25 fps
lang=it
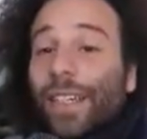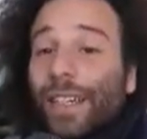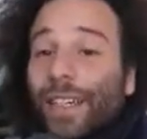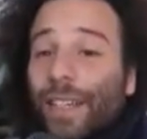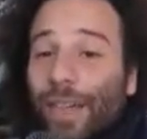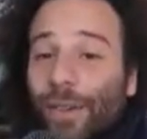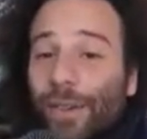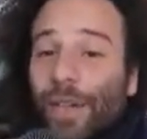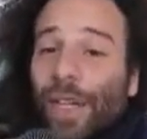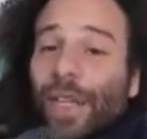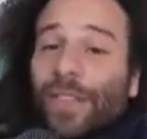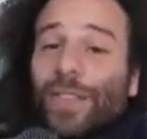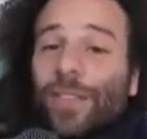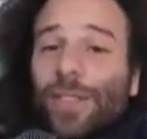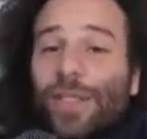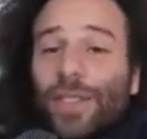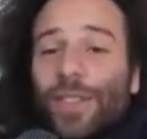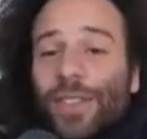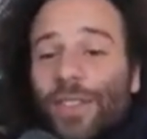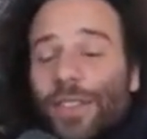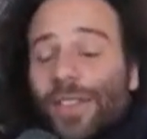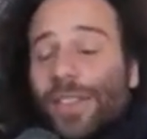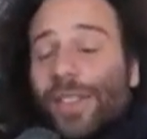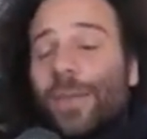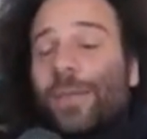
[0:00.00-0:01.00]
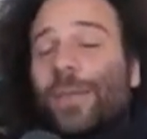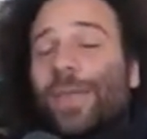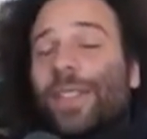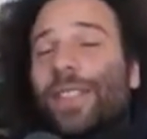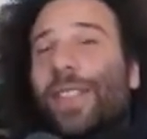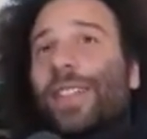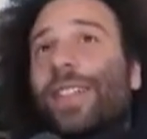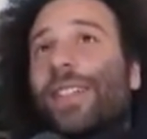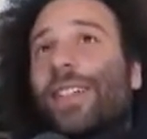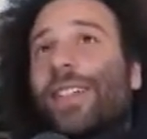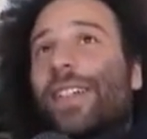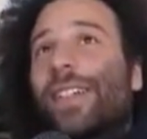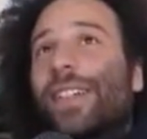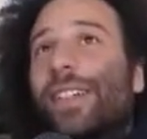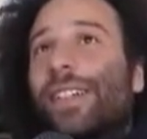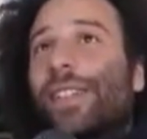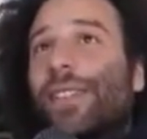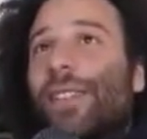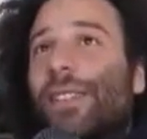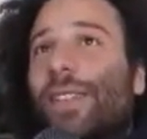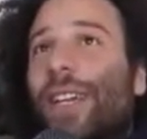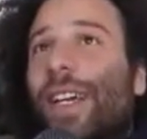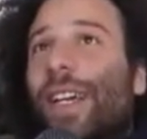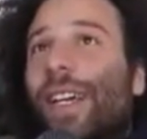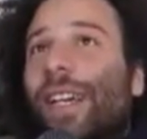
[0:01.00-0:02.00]
laureato in scienze politiche
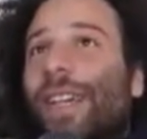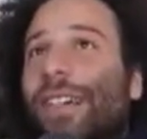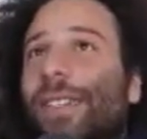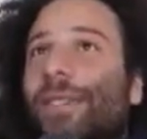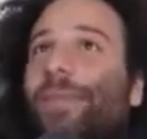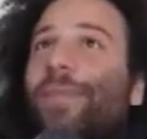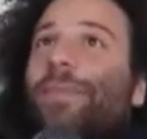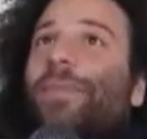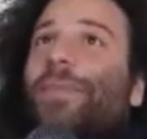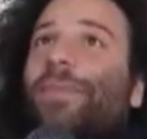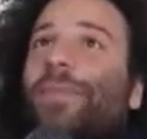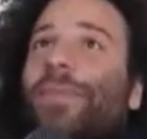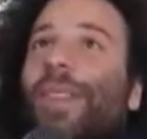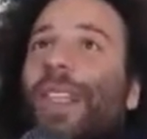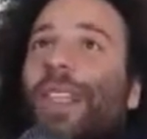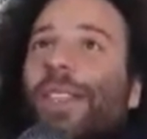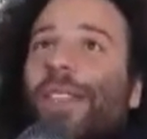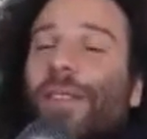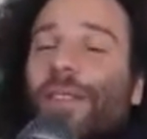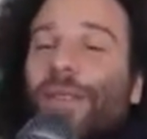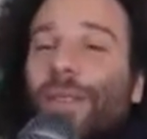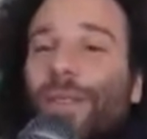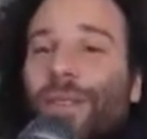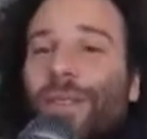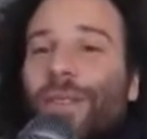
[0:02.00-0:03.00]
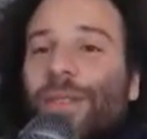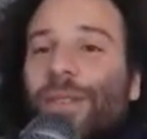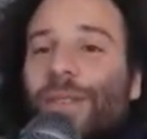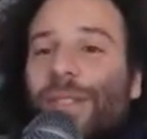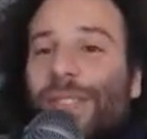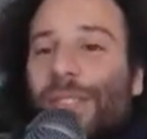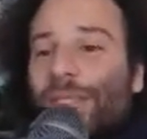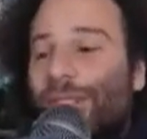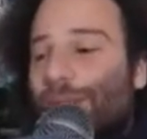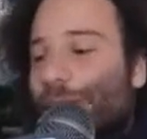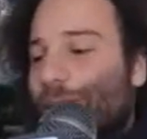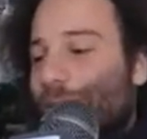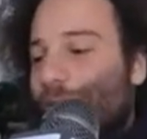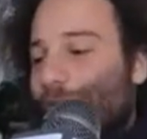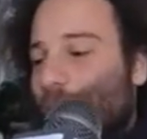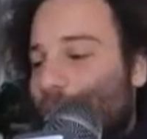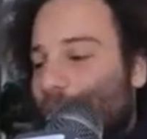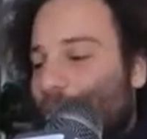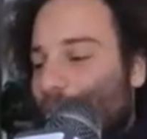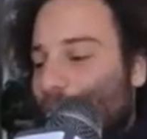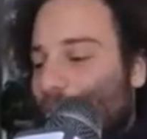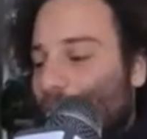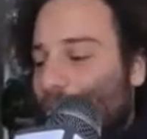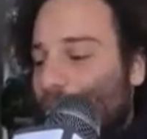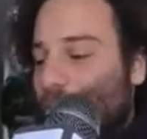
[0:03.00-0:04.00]
internazionali Sto
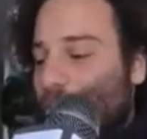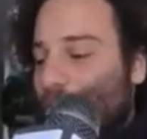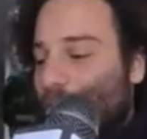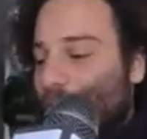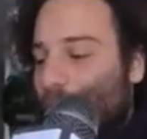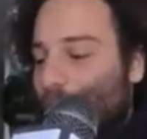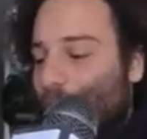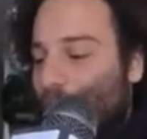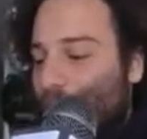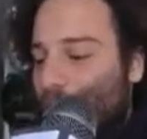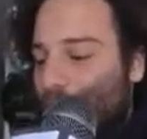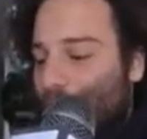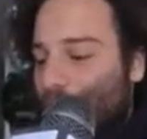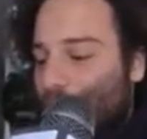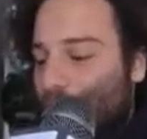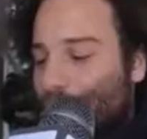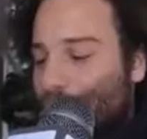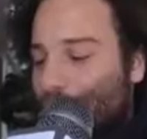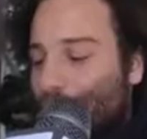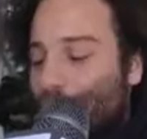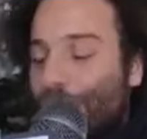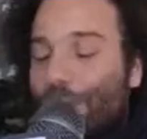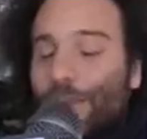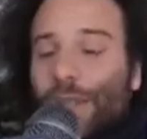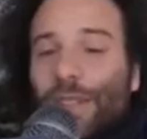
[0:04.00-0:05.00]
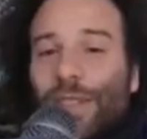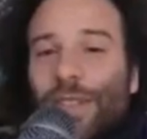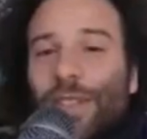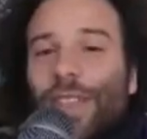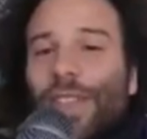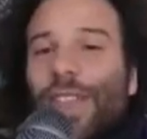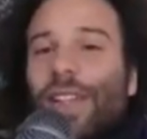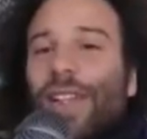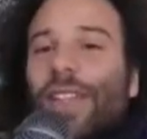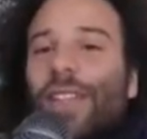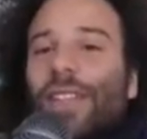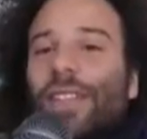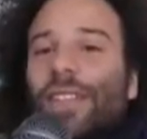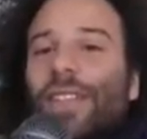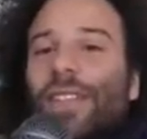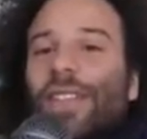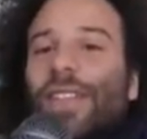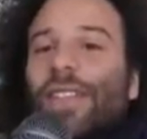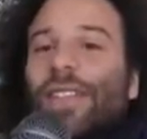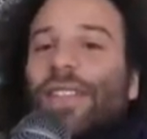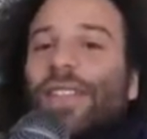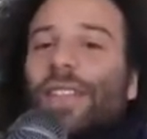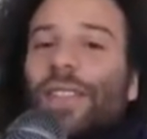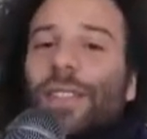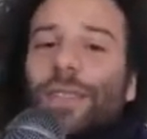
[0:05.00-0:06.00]
frequentando l'ultimo anno della magistrale in
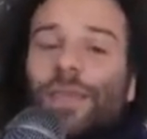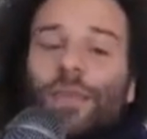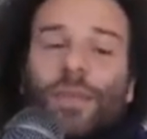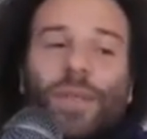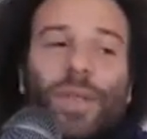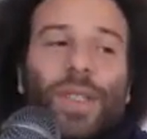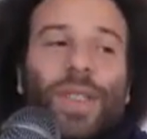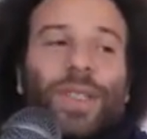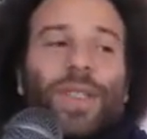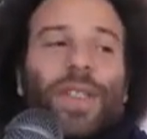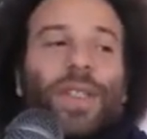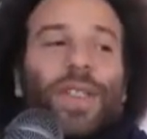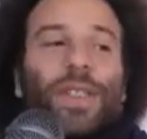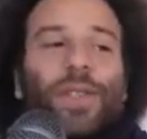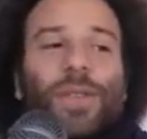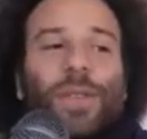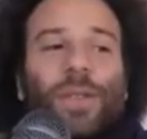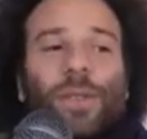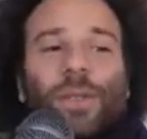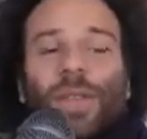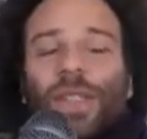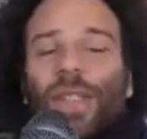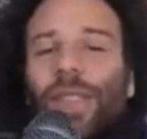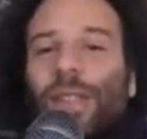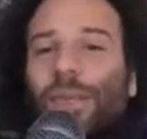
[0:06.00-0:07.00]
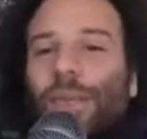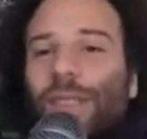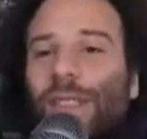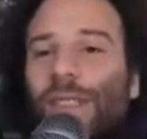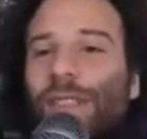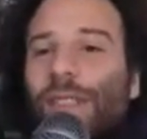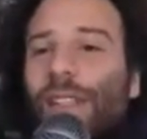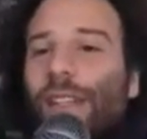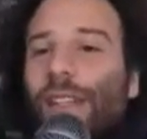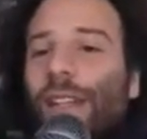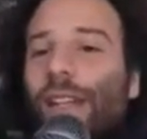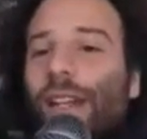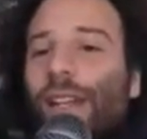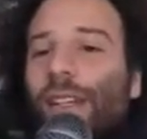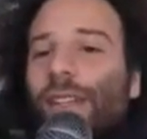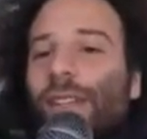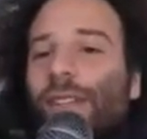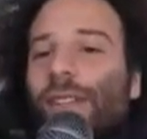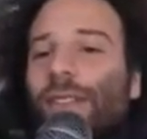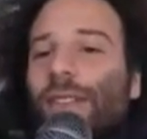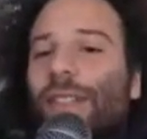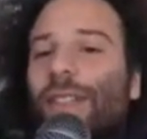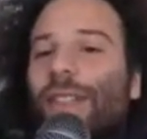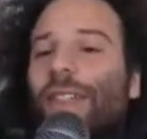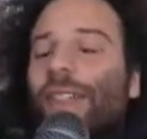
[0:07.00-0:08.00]
eh, politica ed economia del
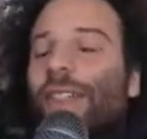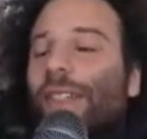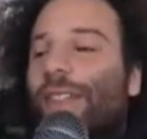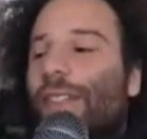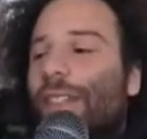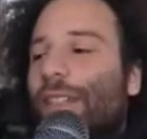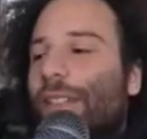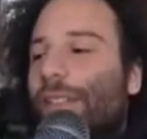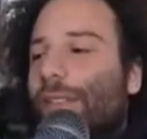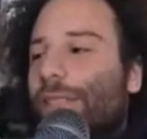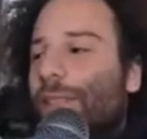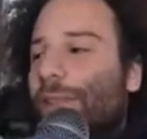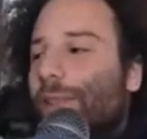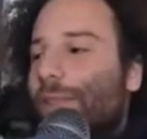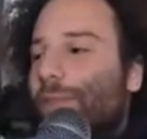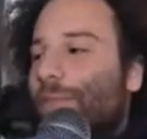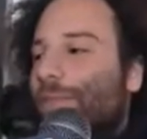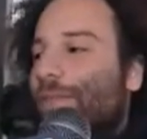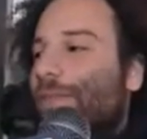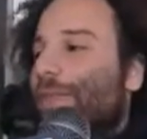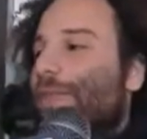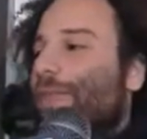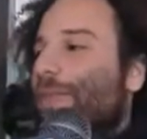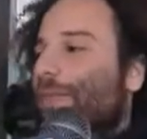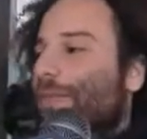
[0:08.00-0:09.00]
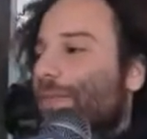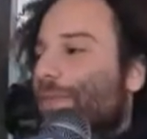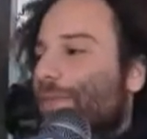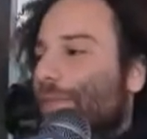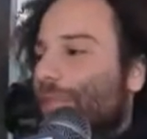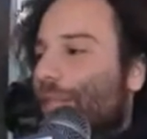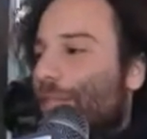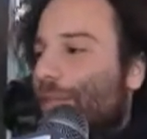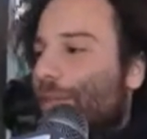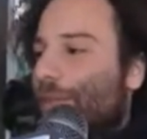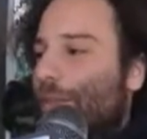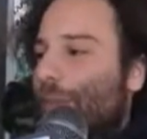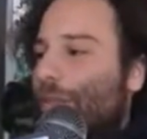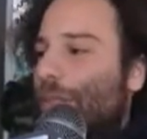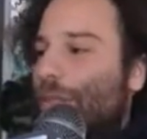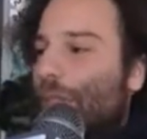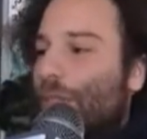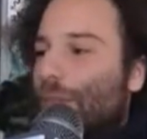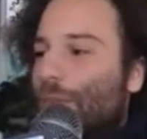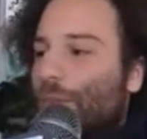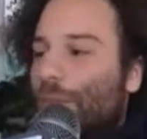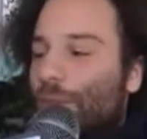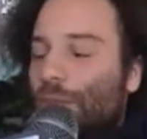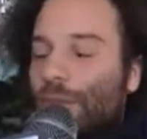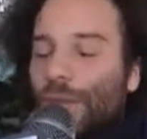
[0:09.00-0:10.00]
Mediterraneo e mm, lavoro
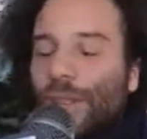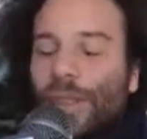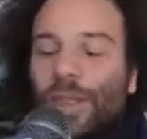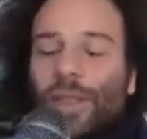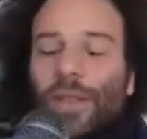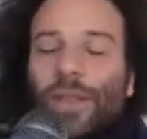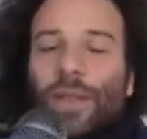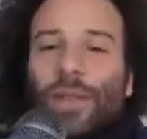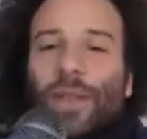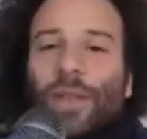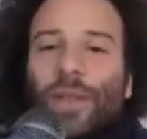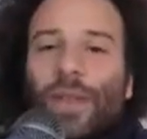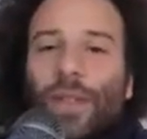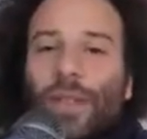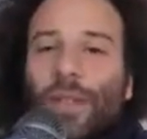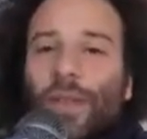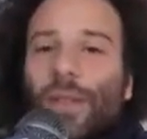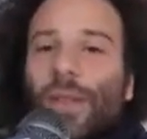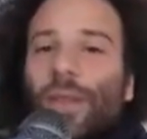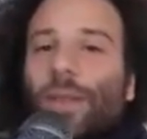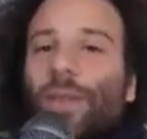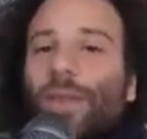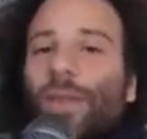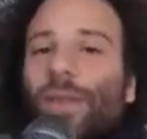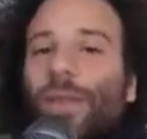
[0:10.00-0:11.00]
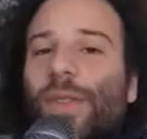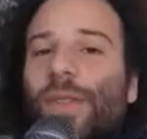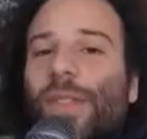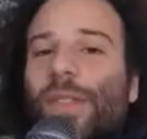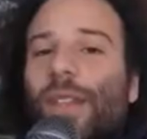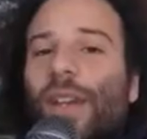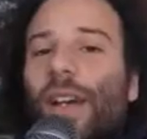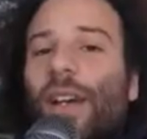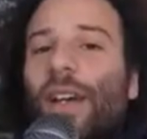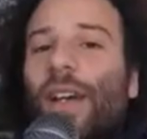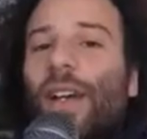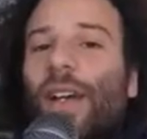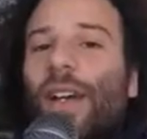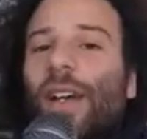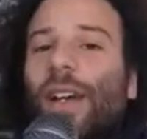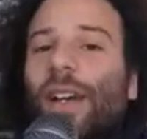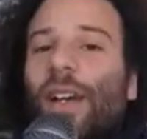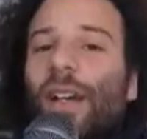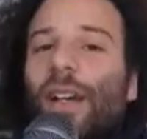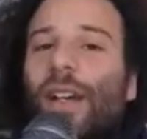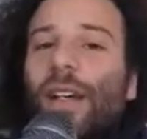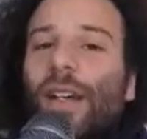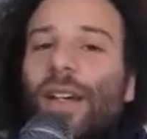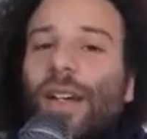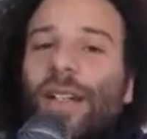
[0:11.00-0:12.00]
anche come educatore con la
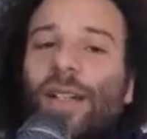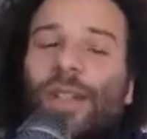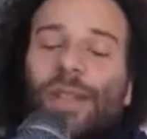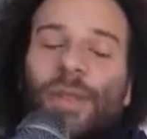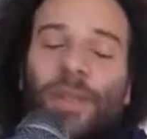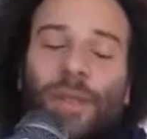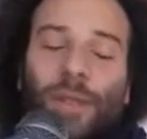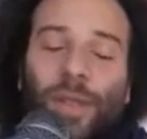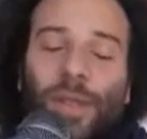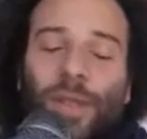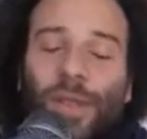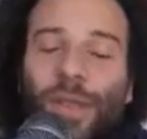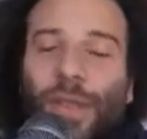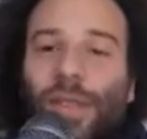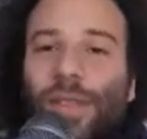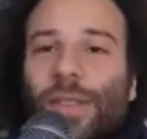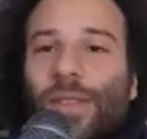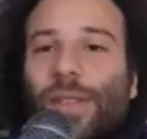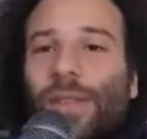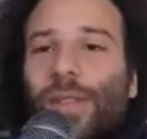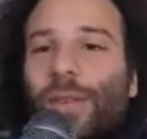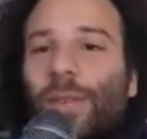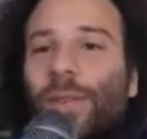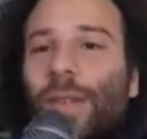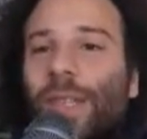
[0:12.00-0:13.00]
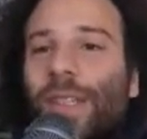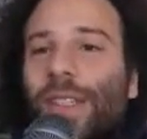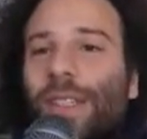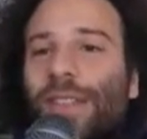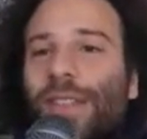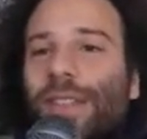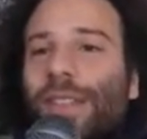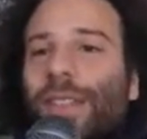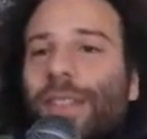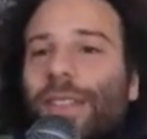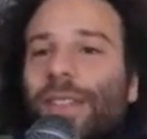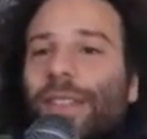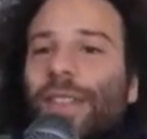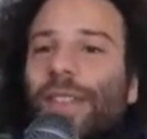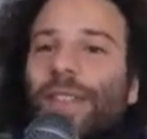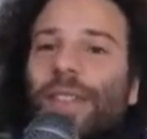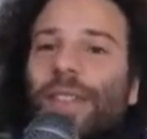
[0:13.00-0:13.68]
musica, suono diversi strumenti,